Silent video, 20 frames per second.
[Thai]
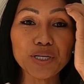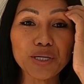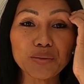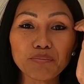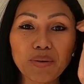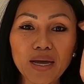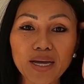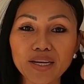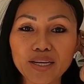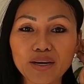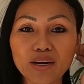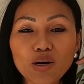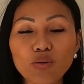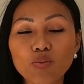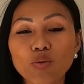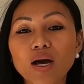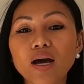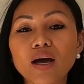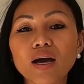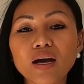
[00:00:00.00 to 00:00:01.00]
เพื่อนๆไปนะคะ
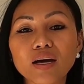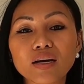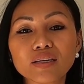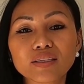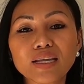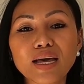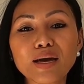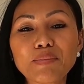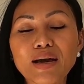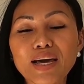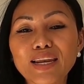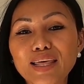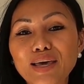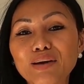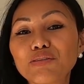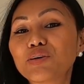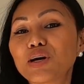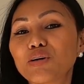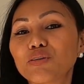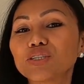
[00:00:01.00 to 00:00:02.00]
ว่าถ้ามา
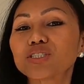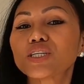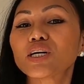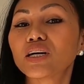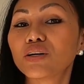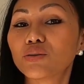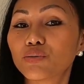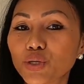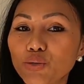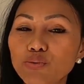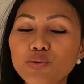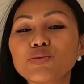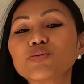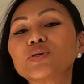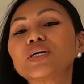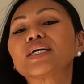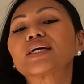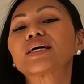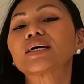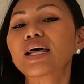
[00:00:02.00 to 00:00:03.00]
แล้วเราก็จะรีวิว
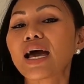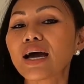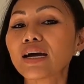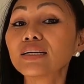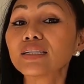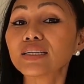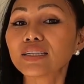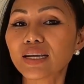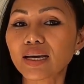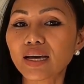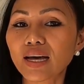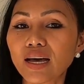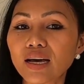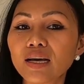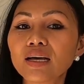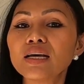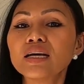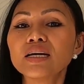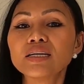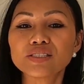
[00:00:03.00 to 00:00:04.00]
อีกครั้งนะ
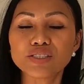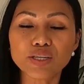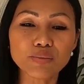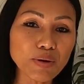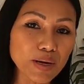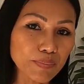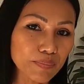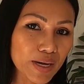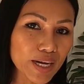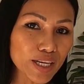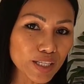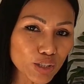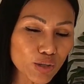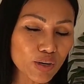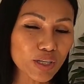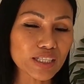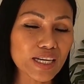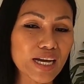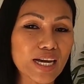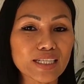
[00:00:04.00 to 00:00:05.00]
คะสำหรับขั้น
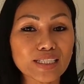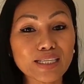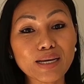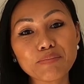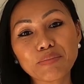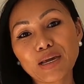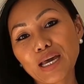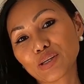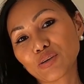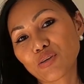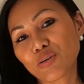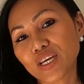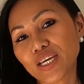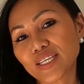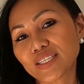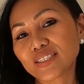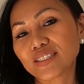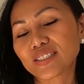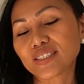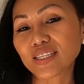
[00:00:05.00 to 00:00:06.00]
ตอนการทำงานของ
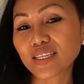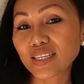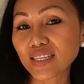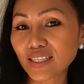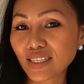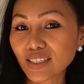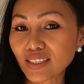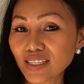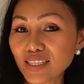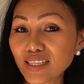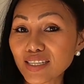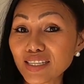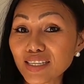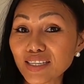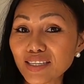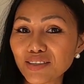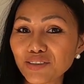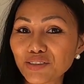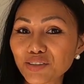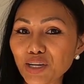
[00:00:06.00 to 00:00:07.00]
เอเจนซี่ที่
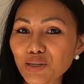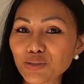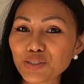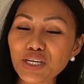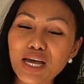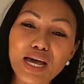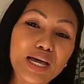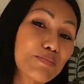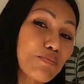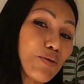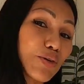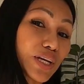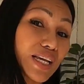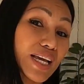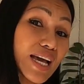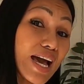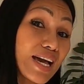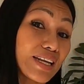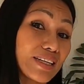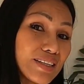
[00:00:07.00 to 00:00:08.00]
เราใช้บ
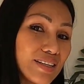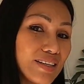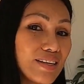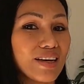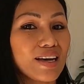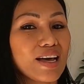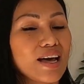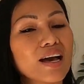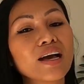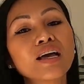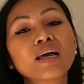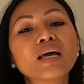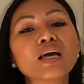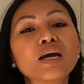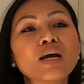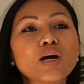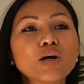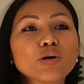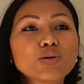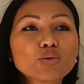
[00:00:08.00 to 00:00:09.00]
ริการนะคะ
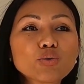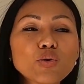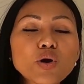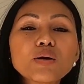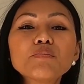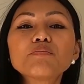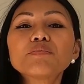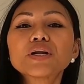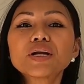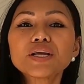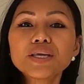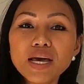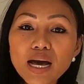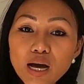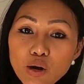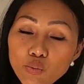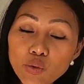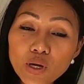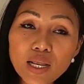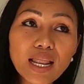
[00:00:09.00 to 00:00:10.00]
รวมระ
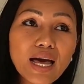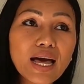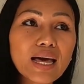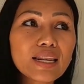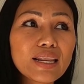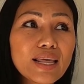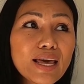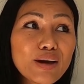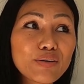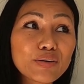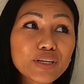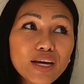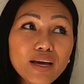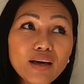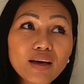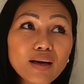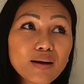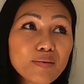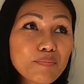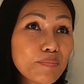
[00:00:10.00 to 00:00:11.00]
ยะเวลาแล้ว
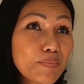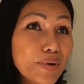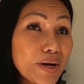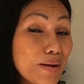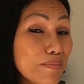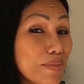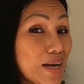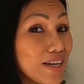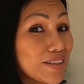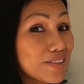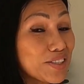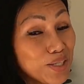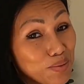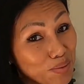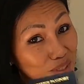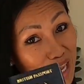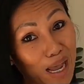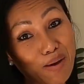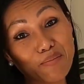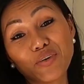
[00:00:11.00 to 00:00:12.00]
นะคะประมาณสิ
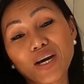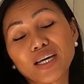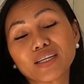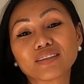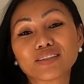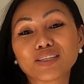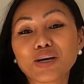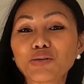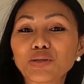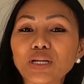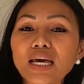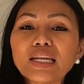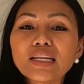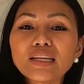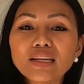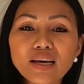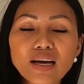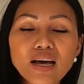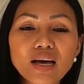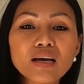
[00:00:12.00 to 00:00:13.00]
บสามวันเท่านั้น
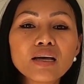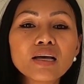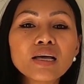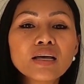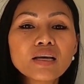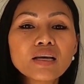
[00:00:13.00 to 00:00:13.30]
นะคะ